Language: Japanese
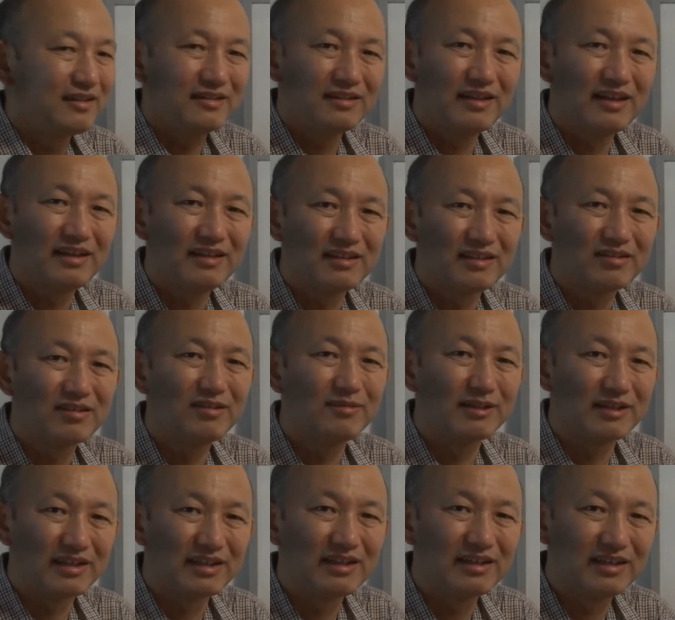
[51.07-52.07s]
で、例え
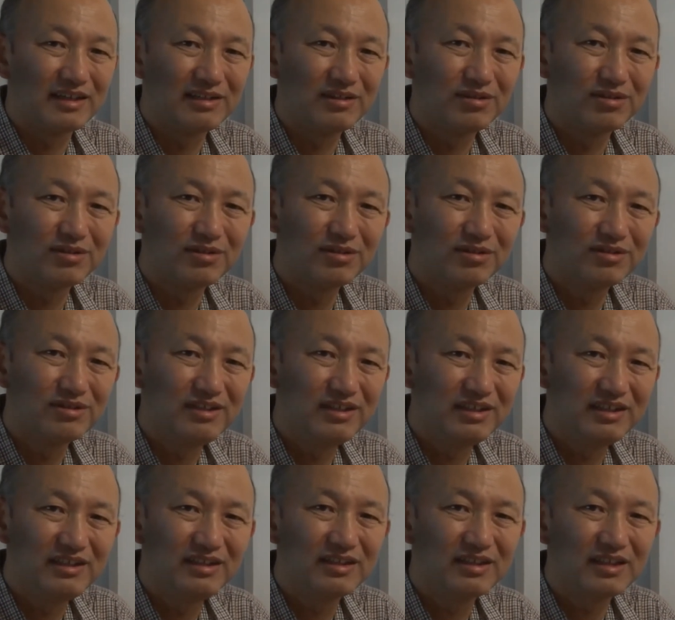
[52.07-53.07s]
ばね、旅行
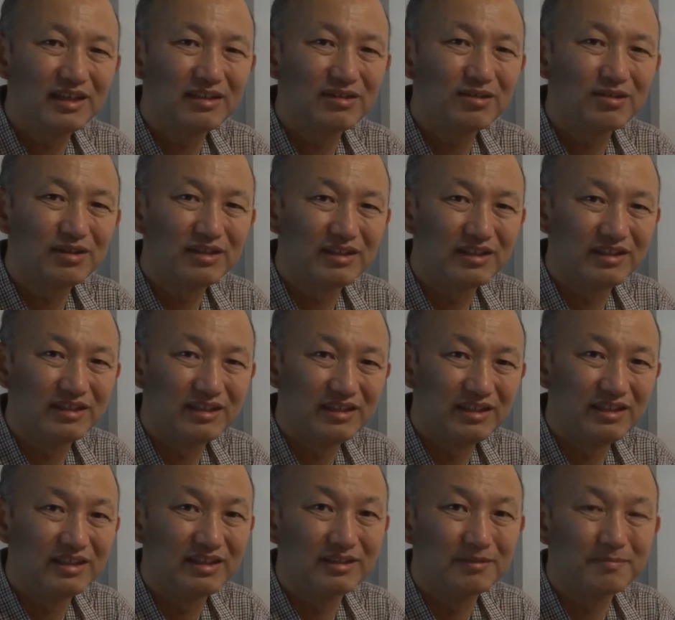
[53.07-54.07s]
に行った時
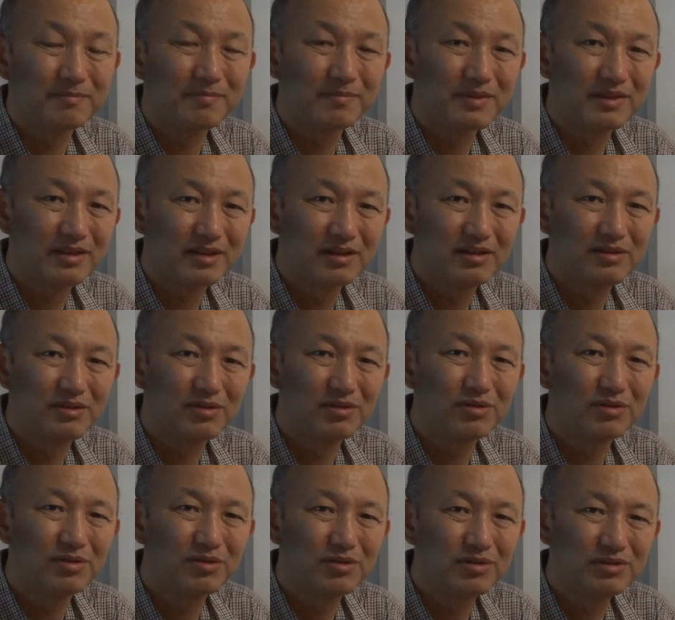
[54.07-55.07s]
に、旅
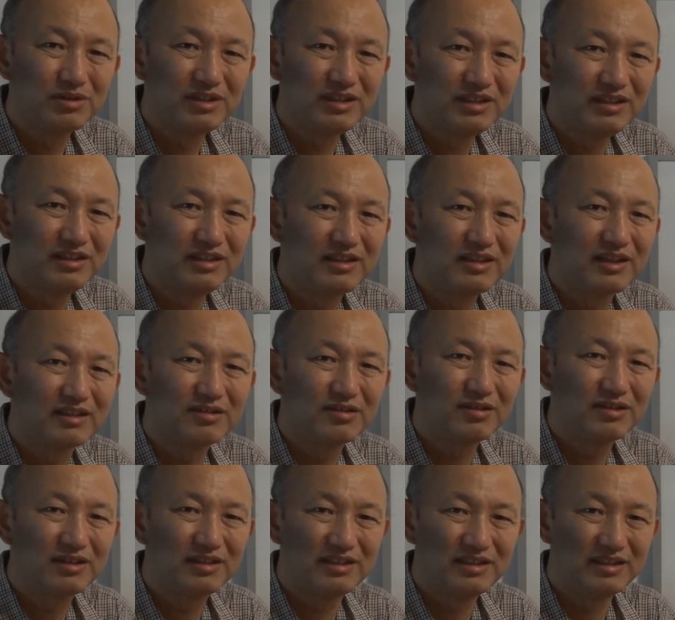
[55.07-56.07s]
行に行った
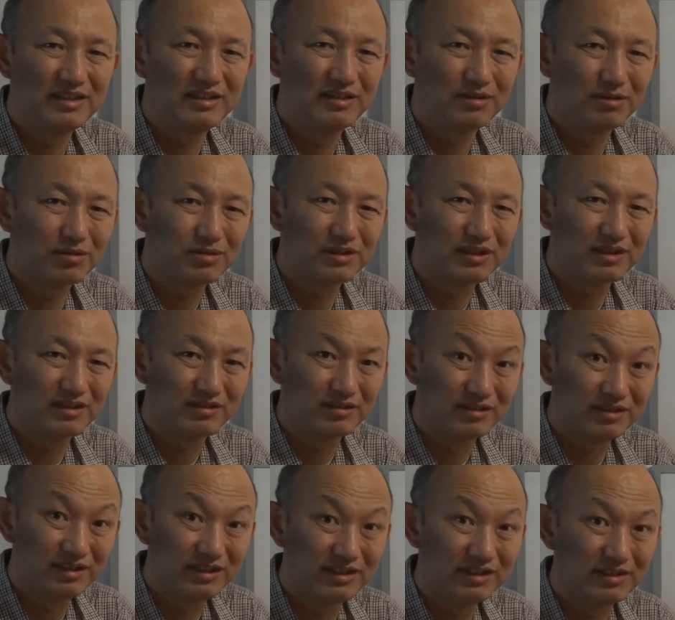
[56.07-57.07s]
時に、
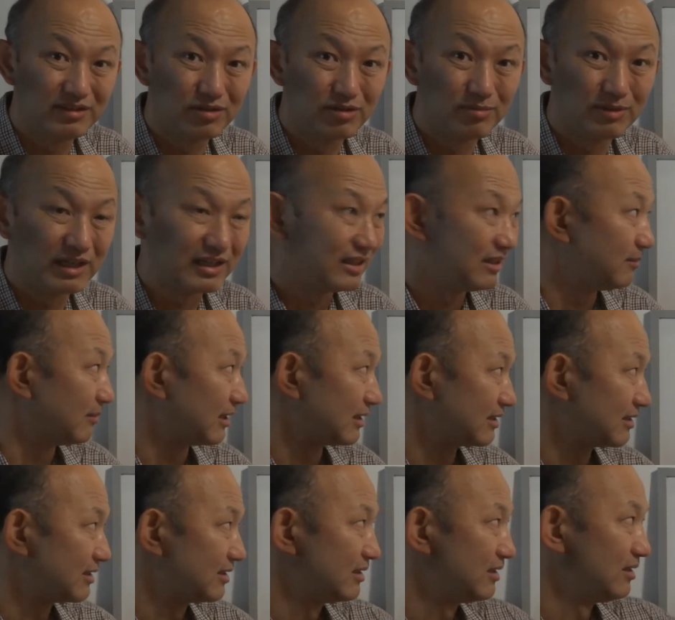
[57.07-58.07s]
ホテルに泊まりま
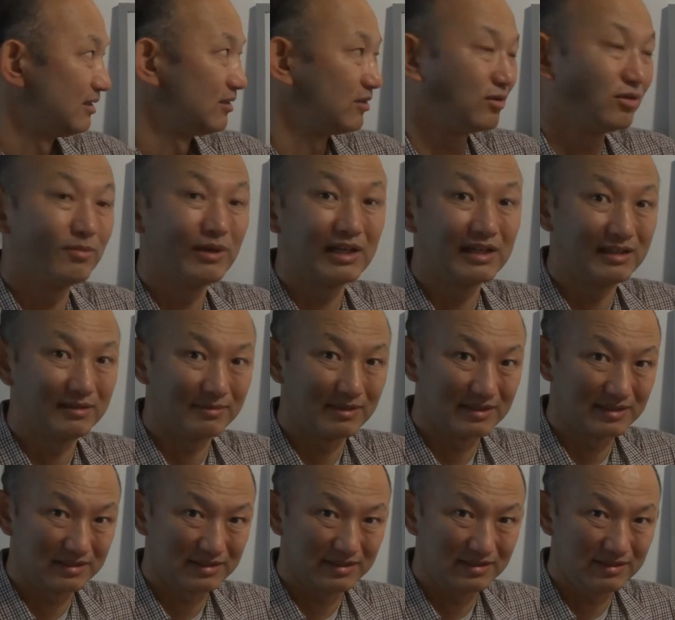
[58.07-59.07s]
す。泊まり
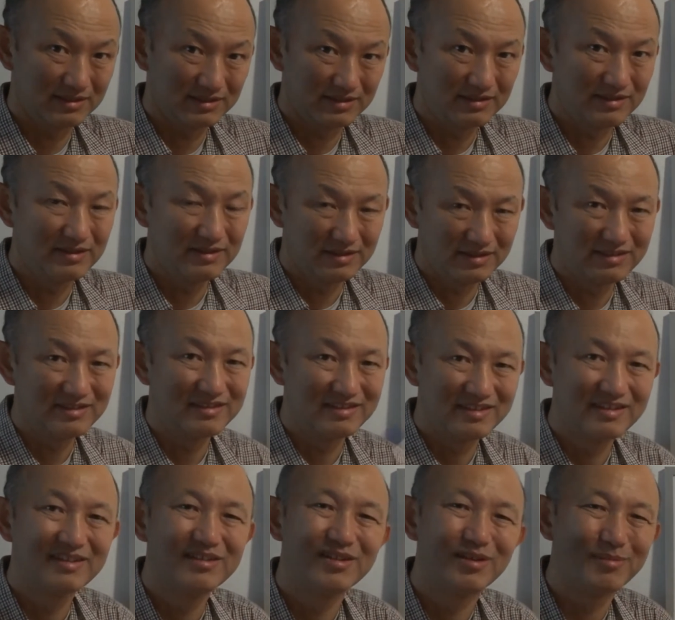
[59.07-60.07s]
ます。
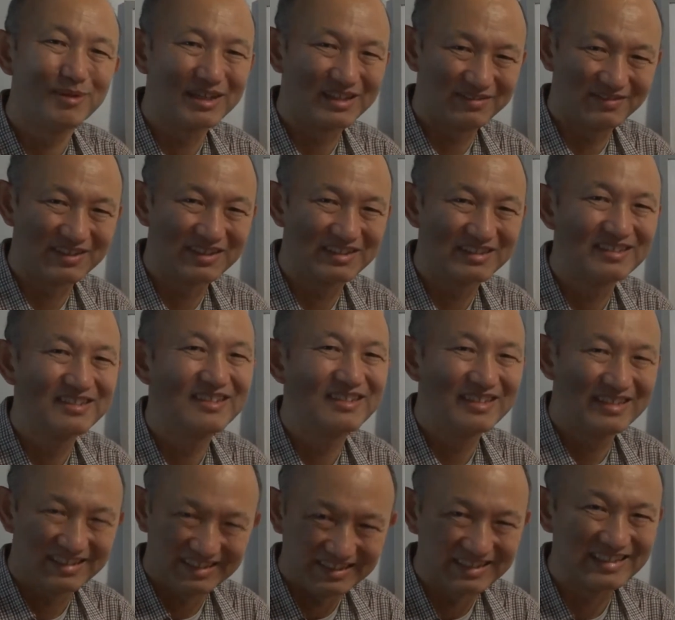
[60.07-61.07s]
泊まります。
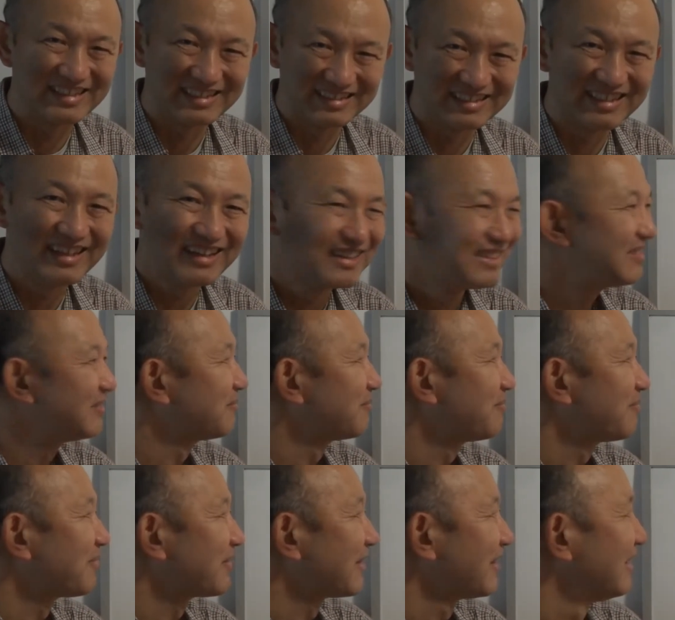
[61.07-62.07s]
いいですね。
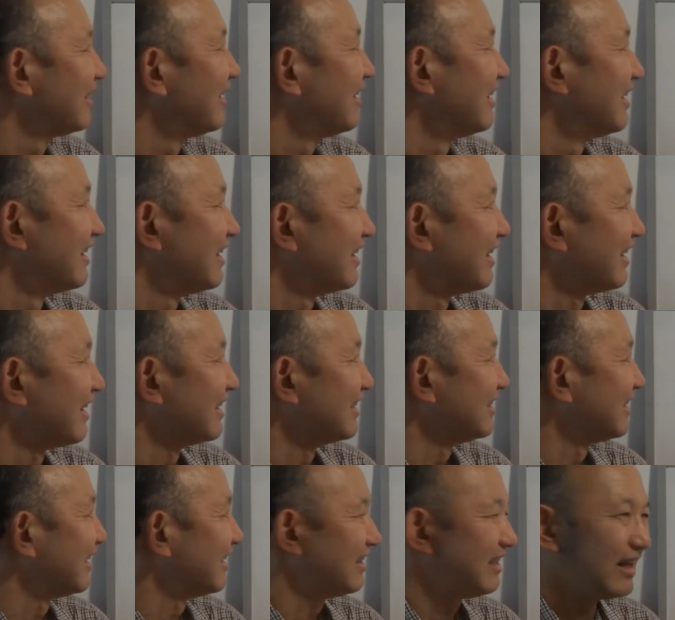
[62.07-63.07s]
はい。
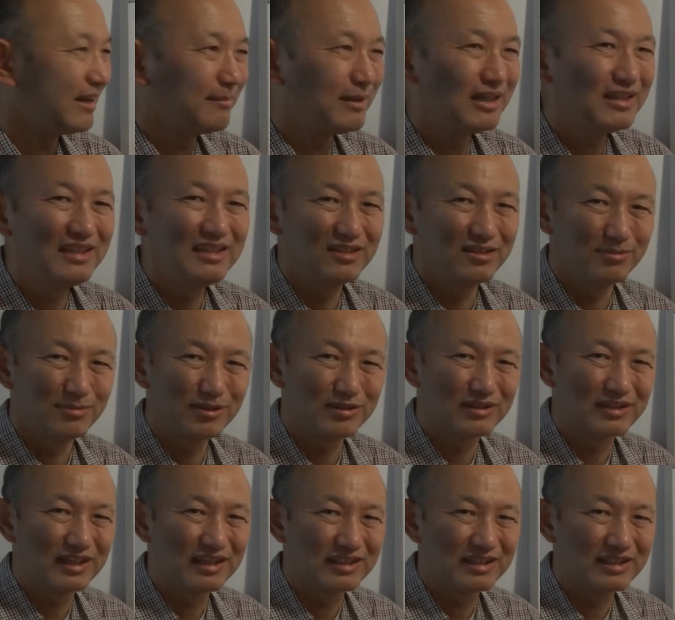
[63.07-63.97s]
で、山に登っ